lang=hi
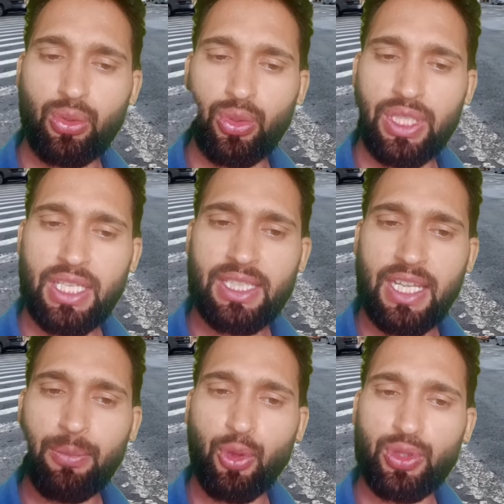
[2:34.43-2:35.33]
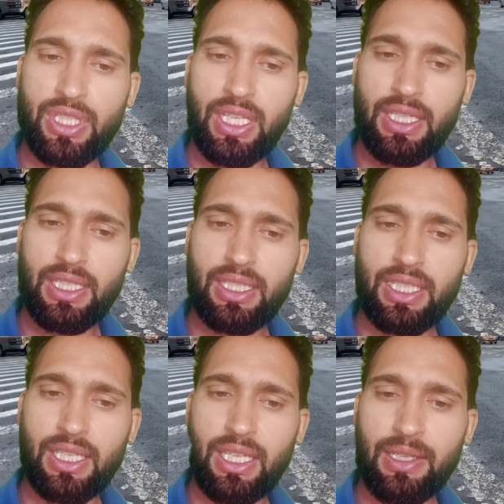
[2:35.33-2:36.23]
तो ये सारी पोस्ट है
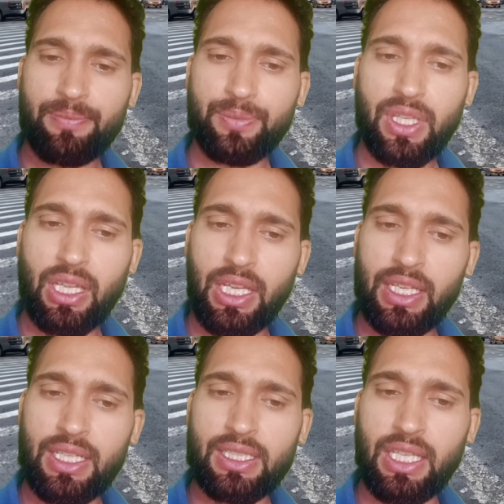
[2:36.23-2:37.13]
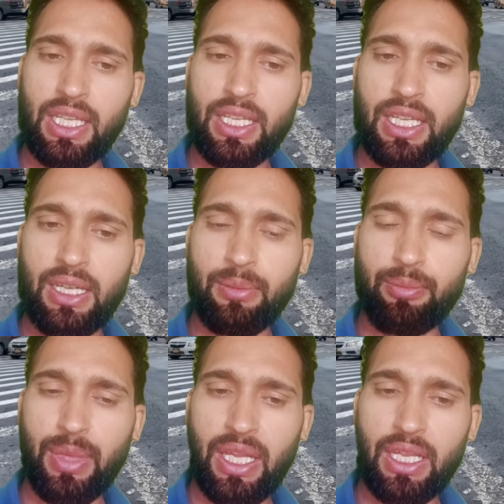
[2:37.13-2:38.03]
ठीक है क्लीनर से लेकर
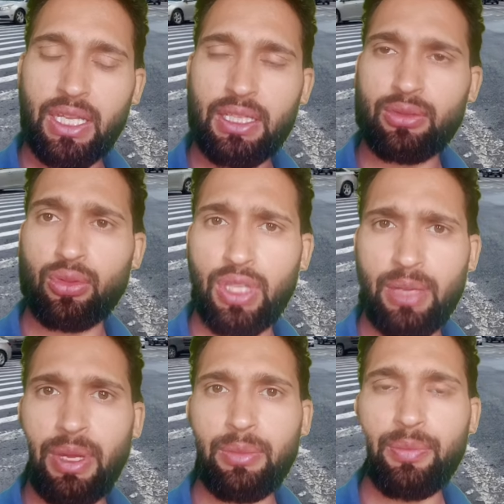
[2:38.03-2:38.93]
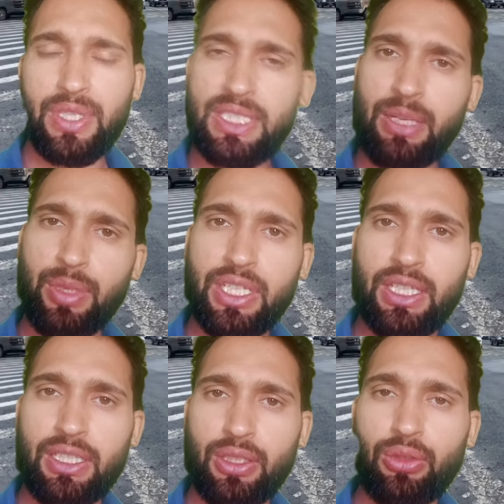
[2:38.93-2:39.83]
पैकर तो एक बार मैं फिर से रिपीट
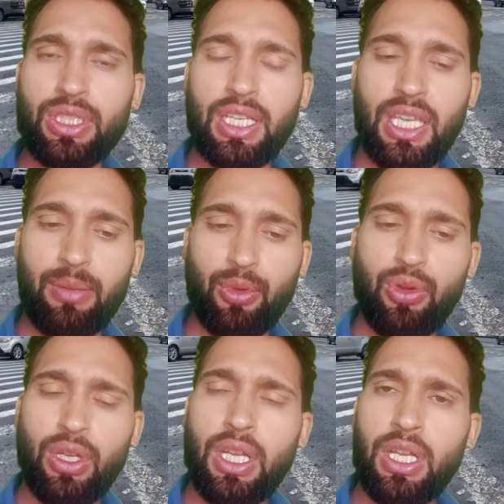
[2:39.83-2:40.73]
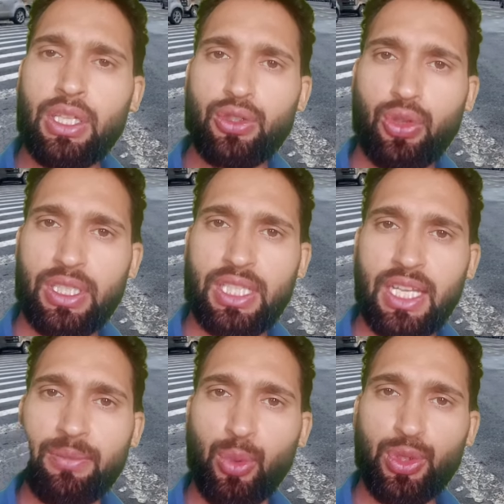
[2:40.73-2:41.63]
कर देता हूँ ताकि आपको जो है
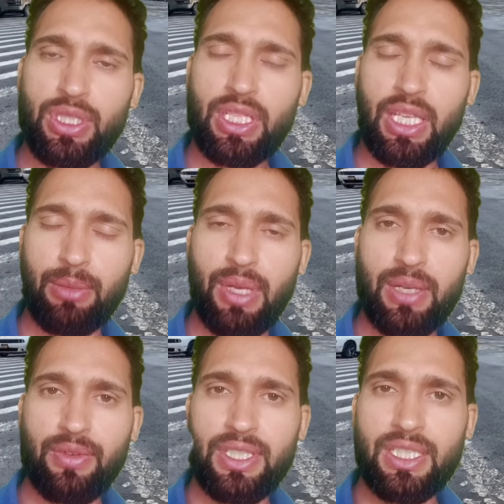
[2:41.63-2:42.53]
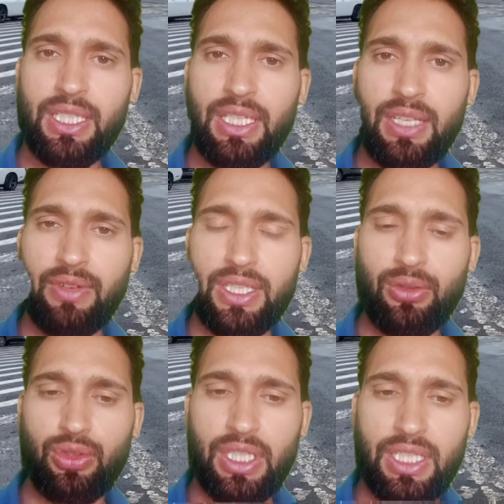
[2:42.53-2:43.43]
सारी पोस्ट एक बार फिर से
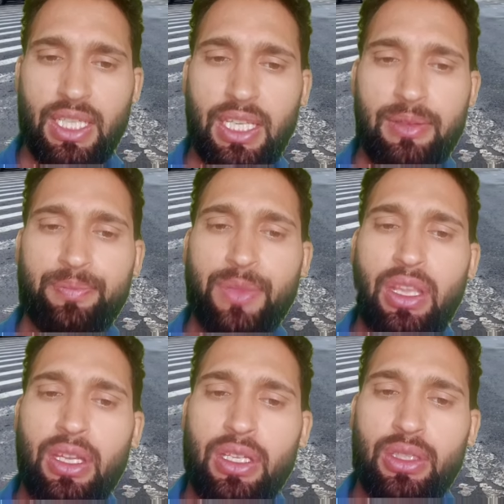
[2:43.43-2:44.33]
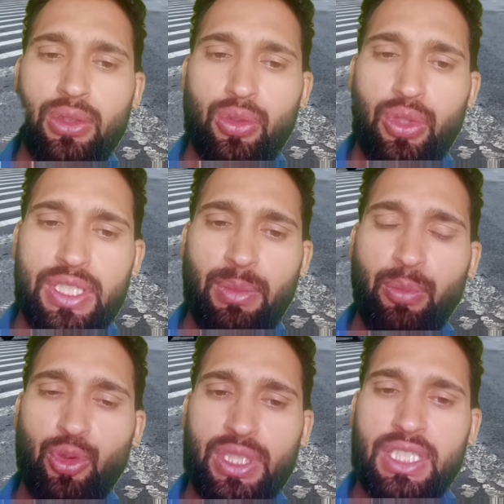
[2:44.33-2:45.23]
रिवाइज हो जाए ठीक है तो
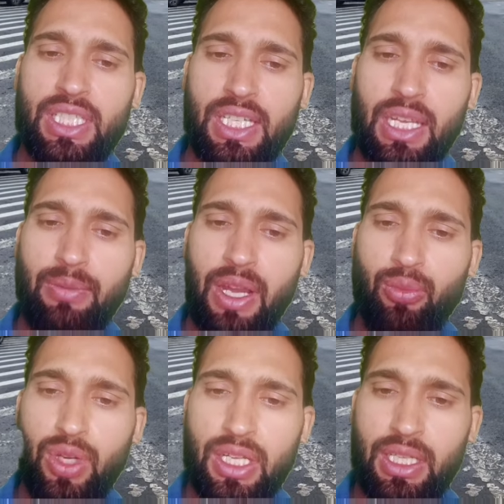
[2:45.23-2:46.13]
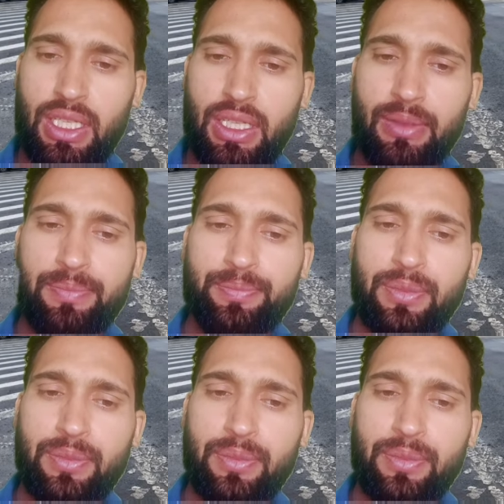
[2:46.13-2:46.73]
इसमें पोस्ट थी जनरल फार्म वर्कर